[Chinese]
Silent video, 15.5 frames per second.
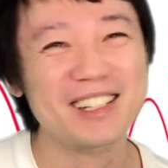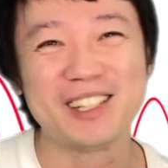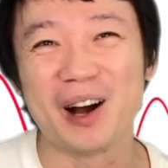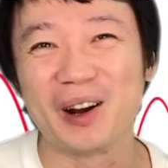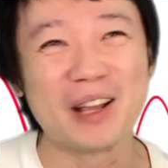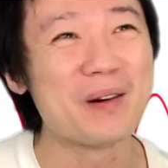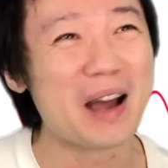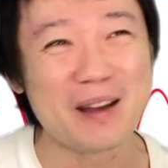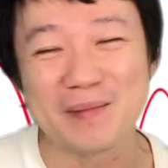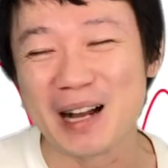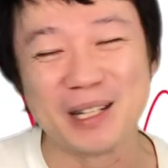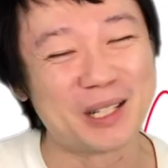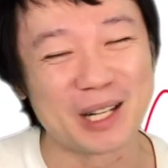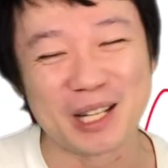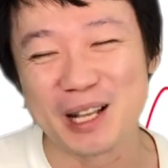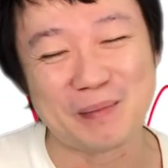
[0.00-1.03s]
找另外一
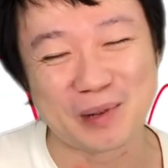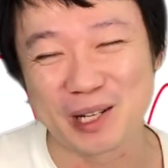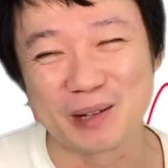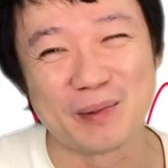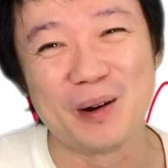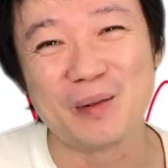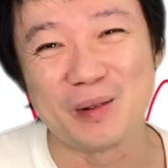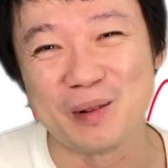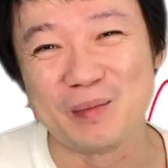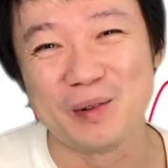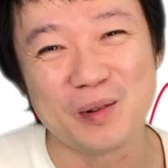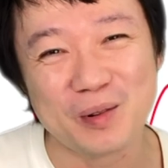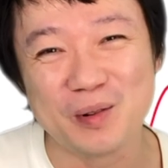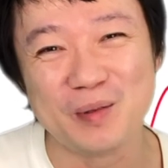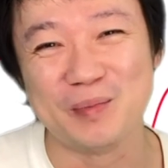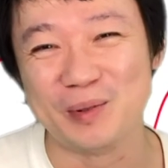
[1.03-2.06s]
半真的不是什么互
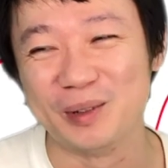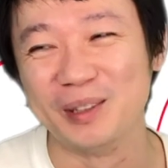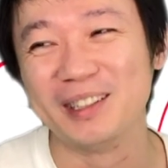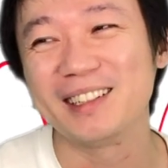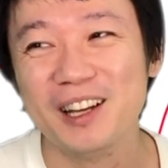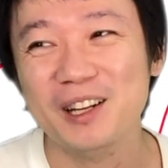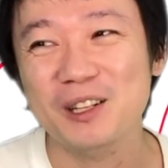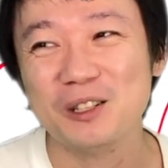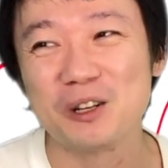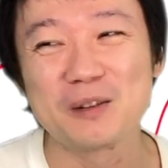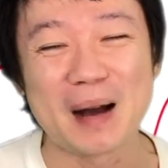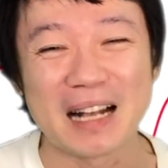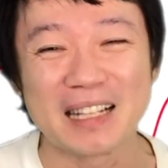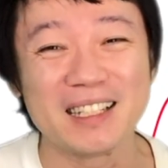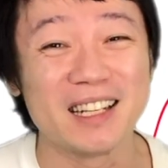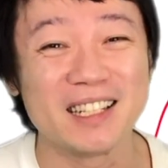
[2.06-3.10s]
互补，就是
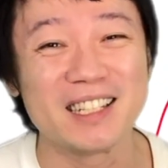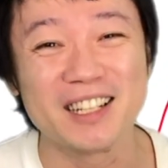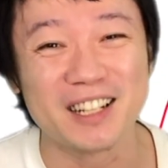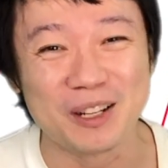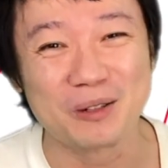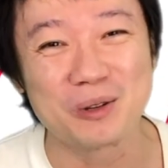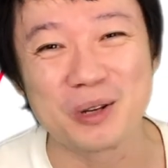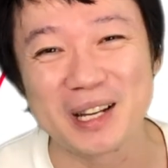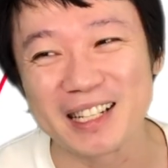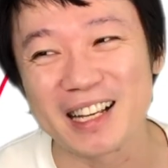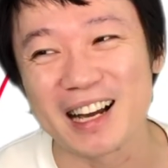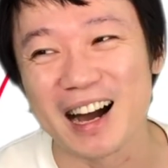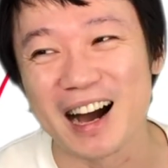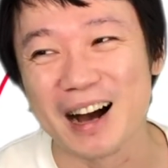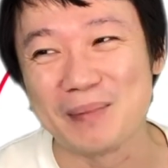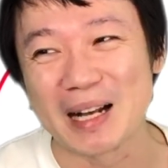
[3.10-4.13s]
把自己的性格缺
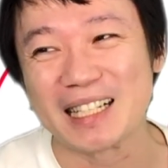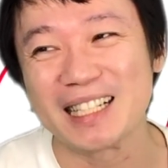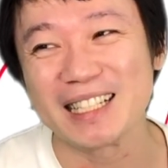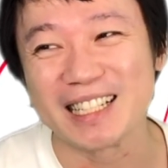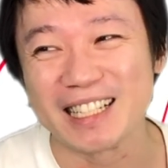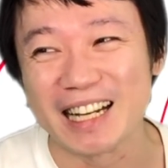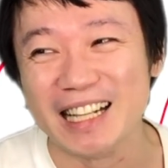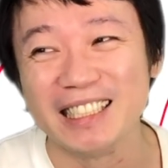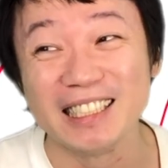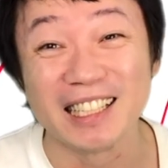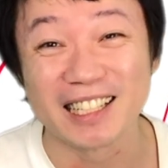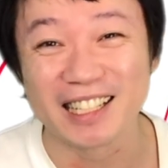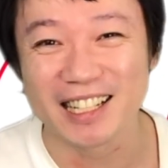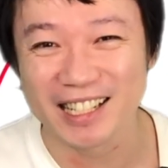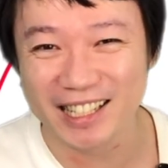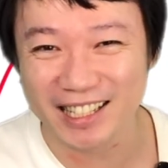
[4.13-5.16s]
陷啊，把自己人性的
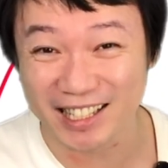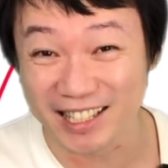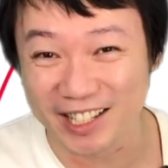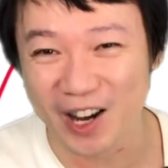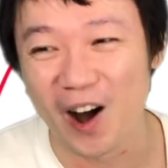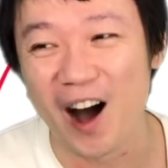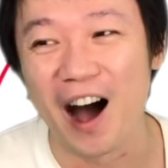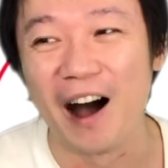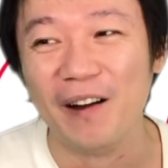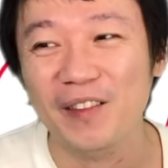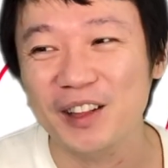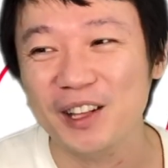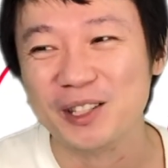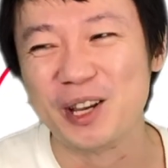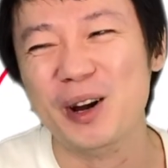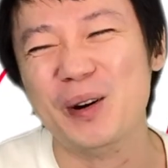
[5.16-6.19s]
这些死角啊，
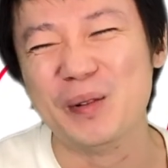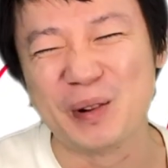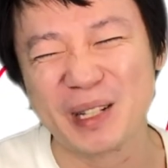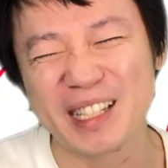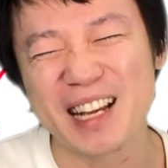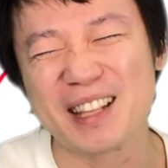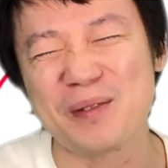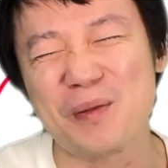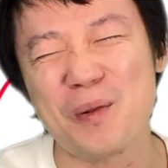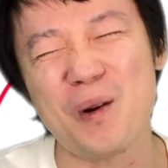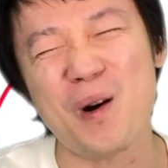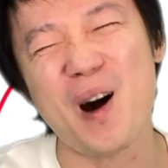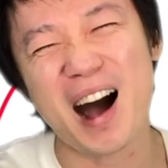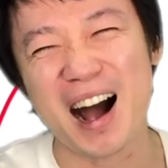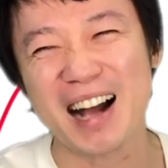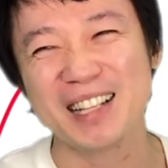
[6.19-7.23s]
就无限的
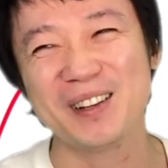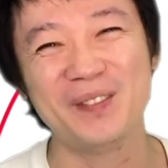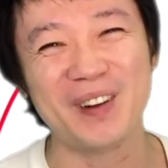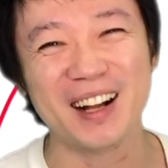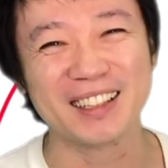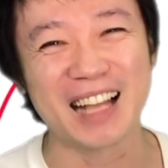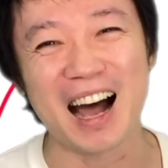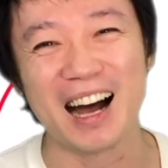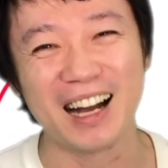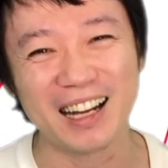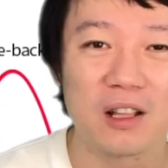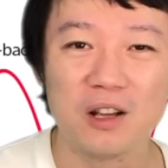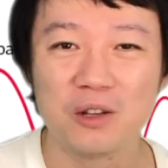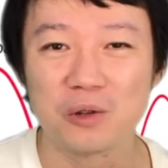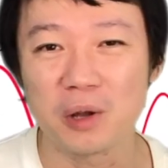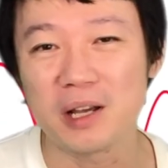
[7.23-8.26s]
哗就放大。
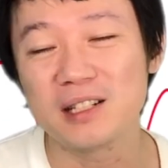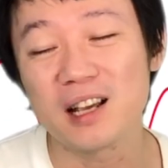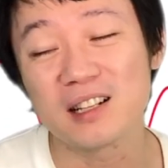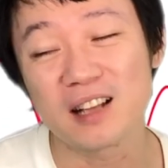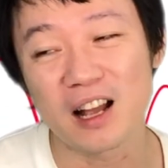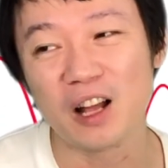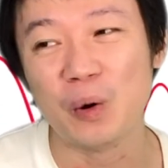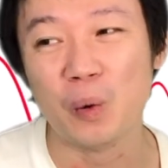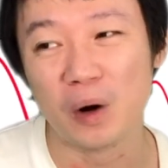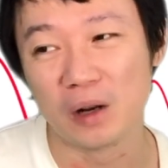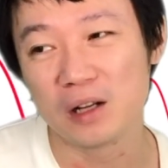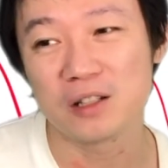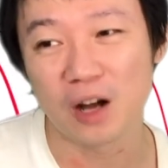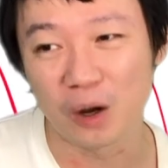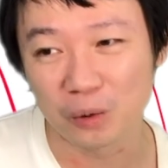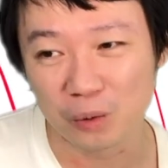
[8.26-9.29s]
所以现在呢，我
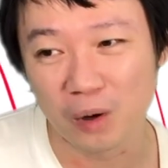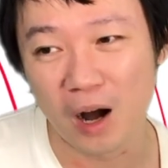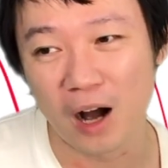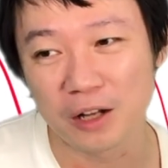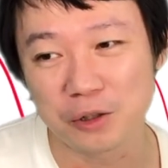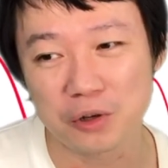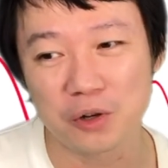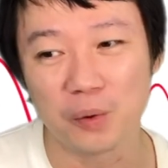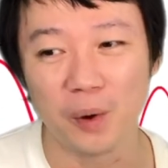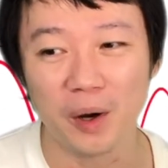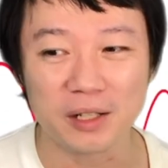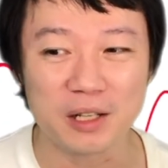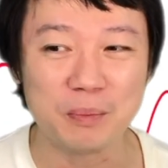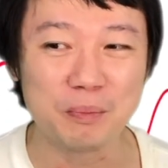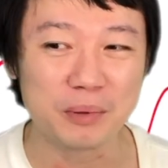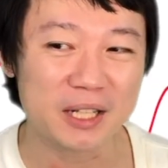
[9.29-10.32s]
的角度啊，就是我已
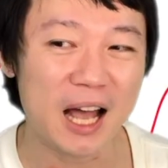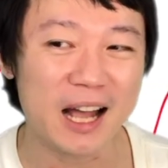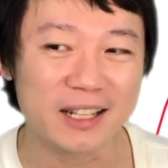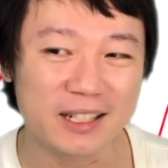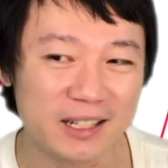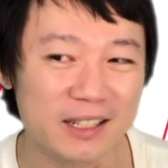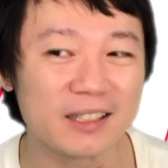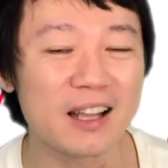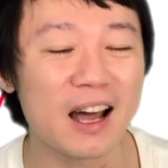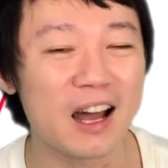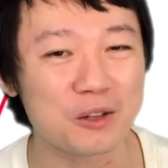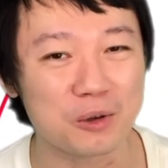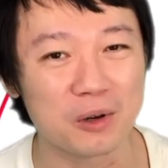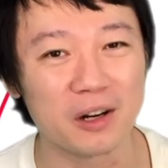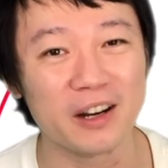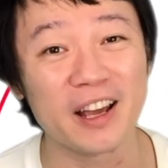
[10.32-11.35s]
经不再期待
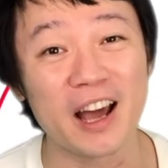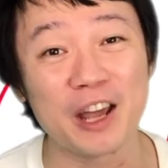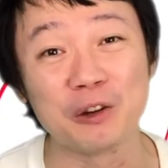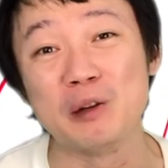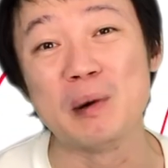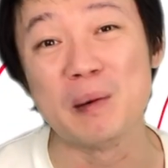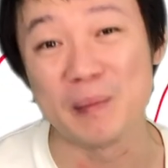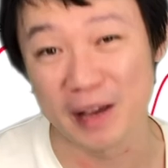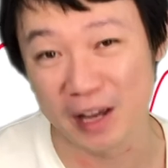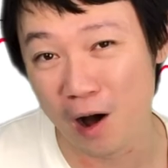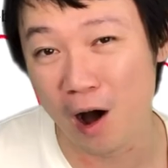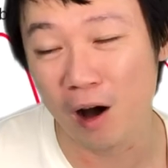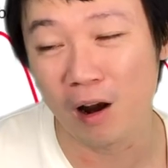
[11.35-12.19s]
说恋爱有那么美好